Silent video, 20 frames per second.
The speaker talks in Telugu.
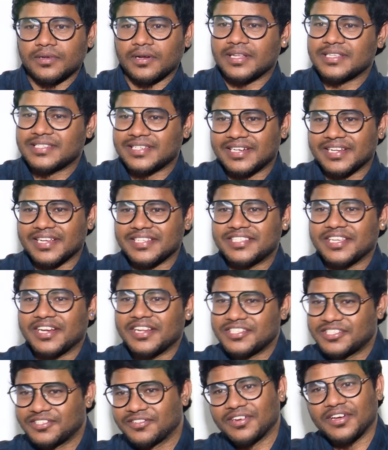రీసెంట్గా
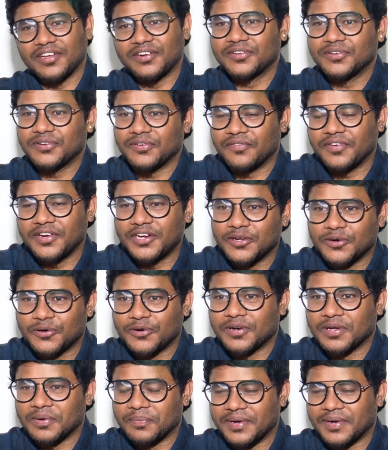చిరంజీవి గారు వీడియో కూడా